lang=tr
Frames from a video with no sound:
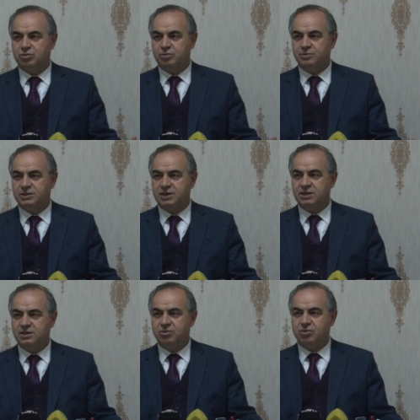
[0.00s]
olduğumuz
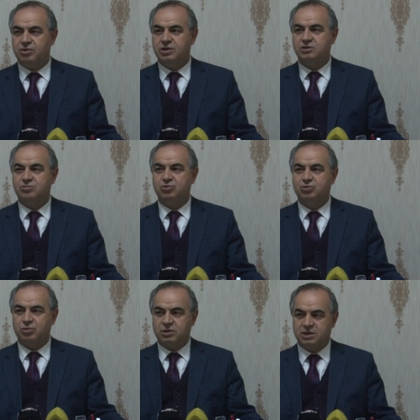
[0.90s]
geliri öğrenci
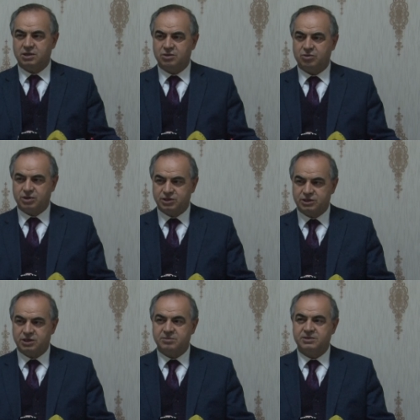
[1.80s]
bursu olarak
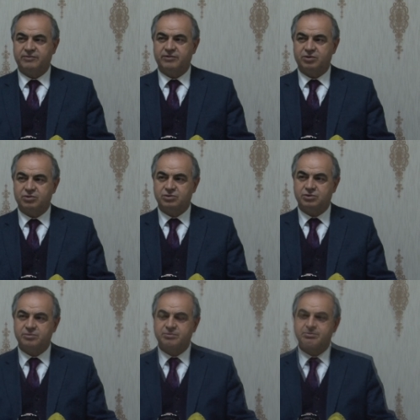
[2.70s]
öğrencilerimize
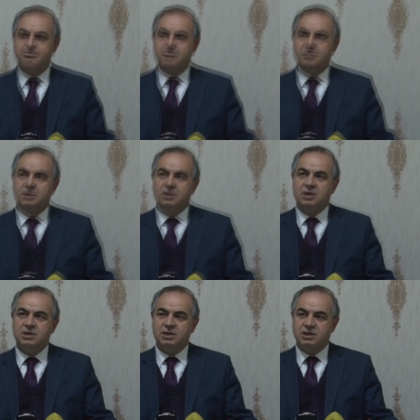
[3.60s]
veriyoruz. Ee,
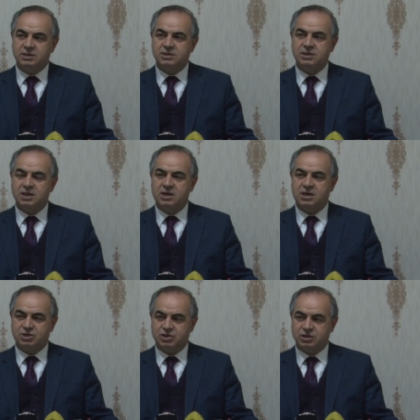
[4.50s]
ayın 7'sinde
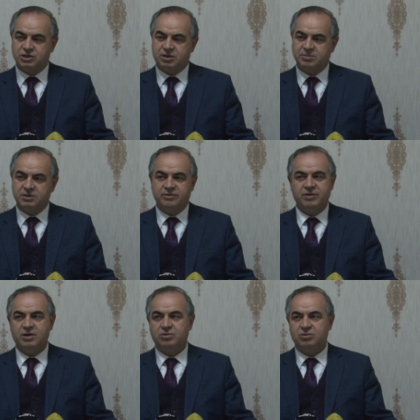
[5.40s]
açılış yaptık
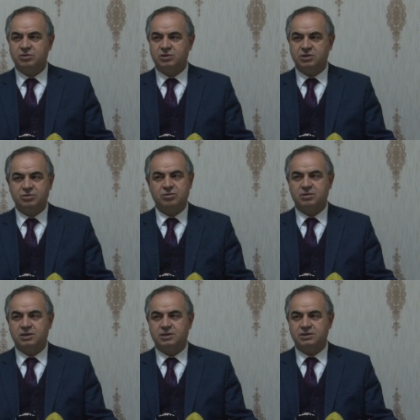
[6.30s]
ve onun da
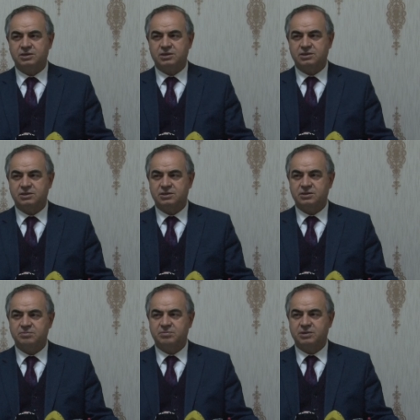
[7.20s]
sonlandıracağız
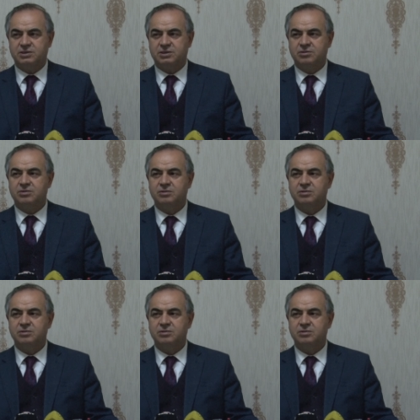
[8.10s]
pazar günü.